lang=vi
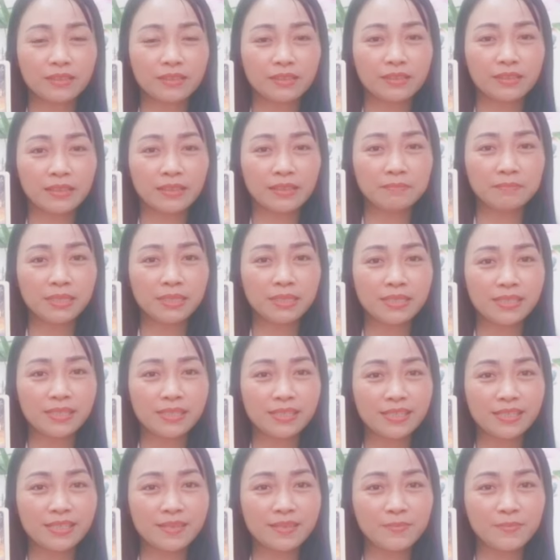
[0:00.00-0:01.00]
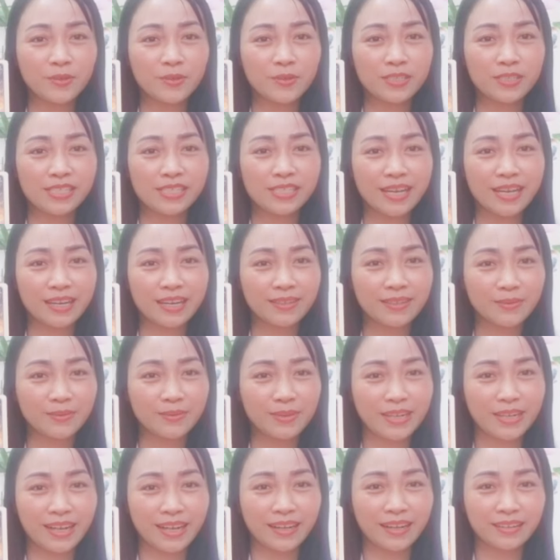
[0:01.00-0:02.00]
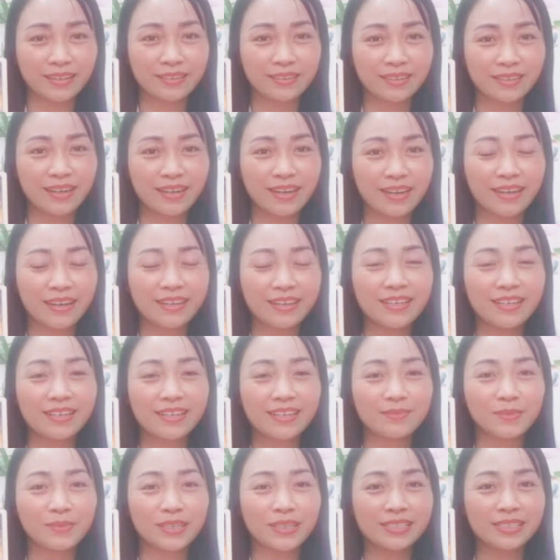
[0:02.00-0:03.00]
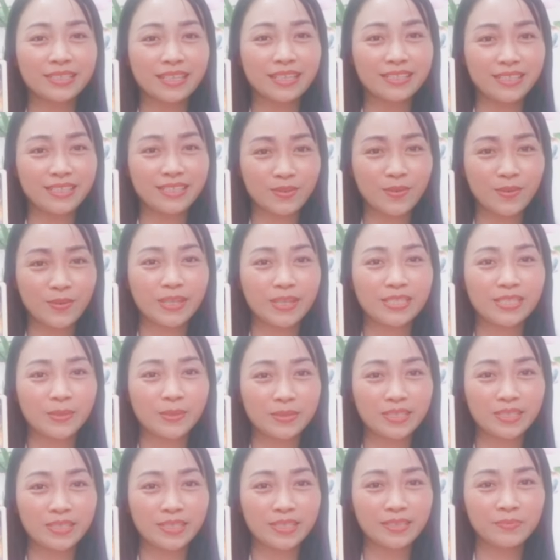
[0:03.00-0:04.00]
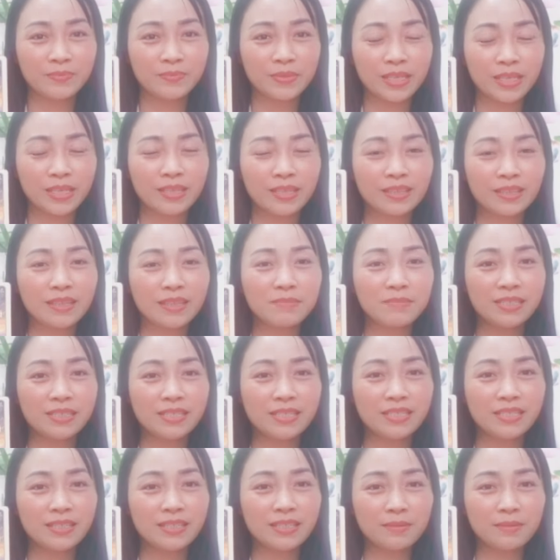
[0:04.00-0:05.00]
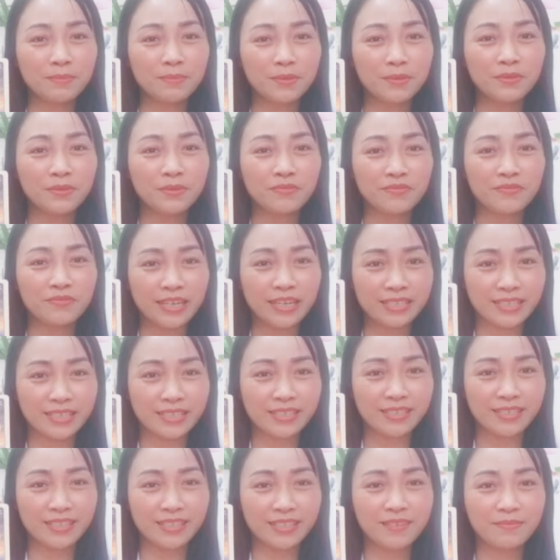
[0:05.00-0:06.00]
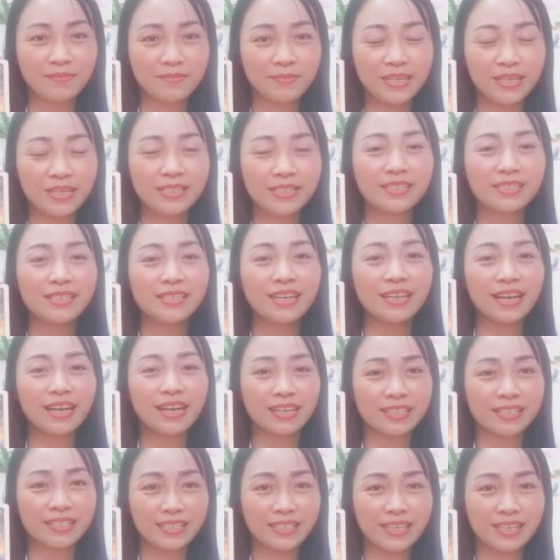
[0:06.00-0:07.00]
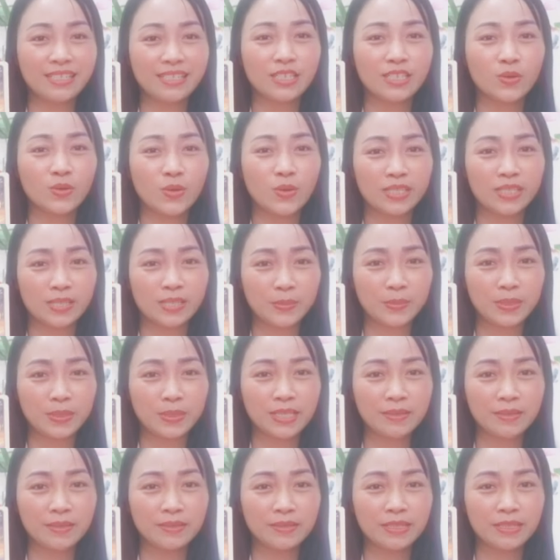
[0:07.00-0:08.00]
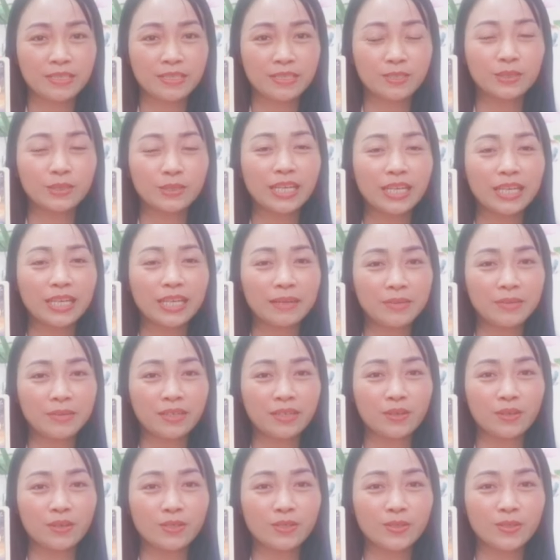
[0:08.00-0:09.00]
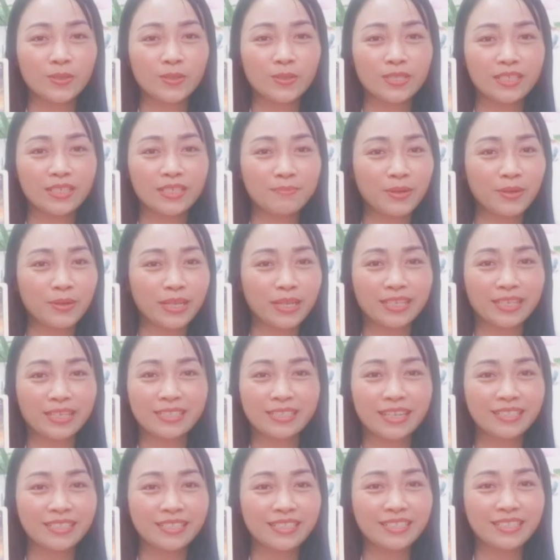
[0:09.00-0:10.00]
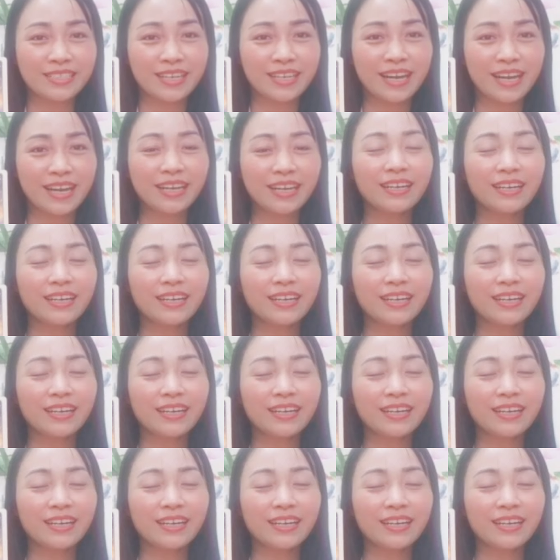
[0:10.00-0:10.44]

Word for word: nắm lấy trái tim của chàng của nàng là đây là một cái giá trị quan trọng nhất tâm trí tâm hồn và trái tim đây chính là cái giá trị quan trọng nhất chúng ta nắm được nó rồi thì mọi cái giá trị khác